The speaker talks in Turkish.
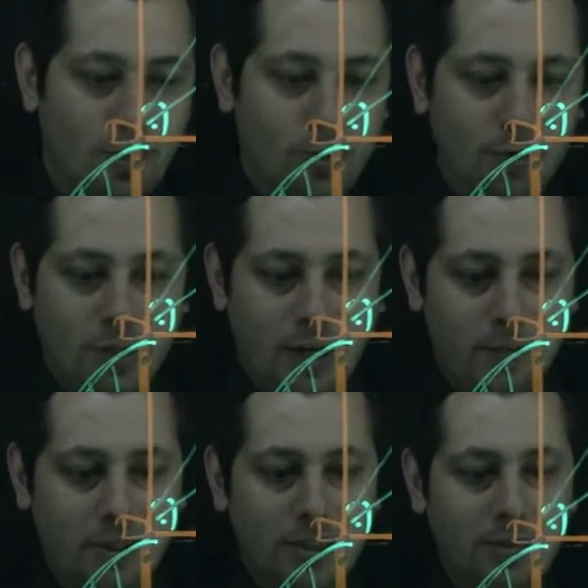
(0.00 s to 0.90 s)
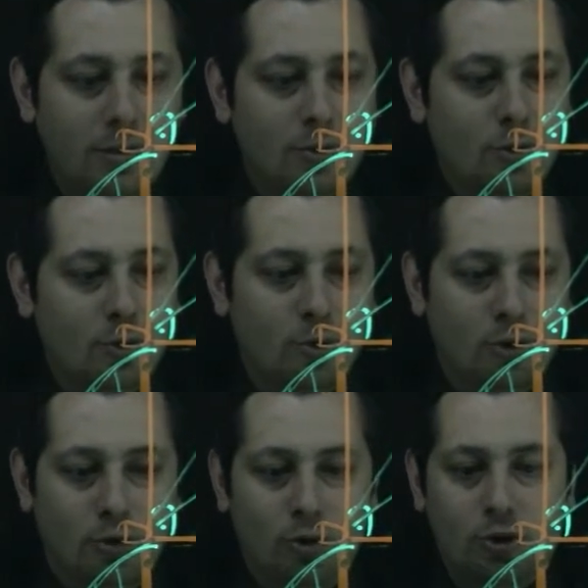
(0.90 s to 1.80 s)
Dörtlük devam etti. 4,
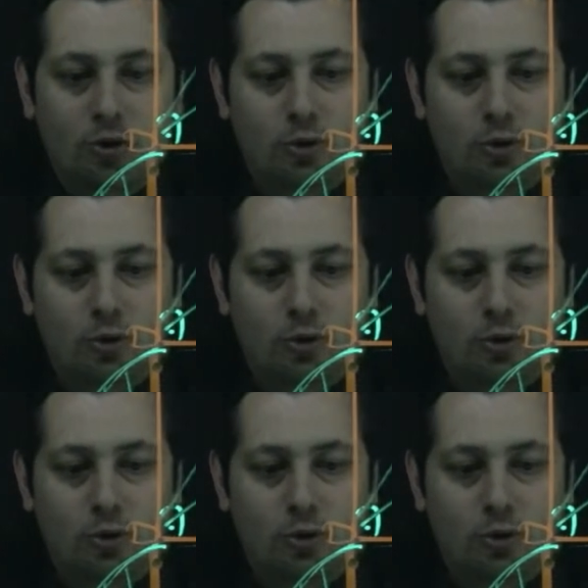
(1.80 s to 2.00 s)
4, 4.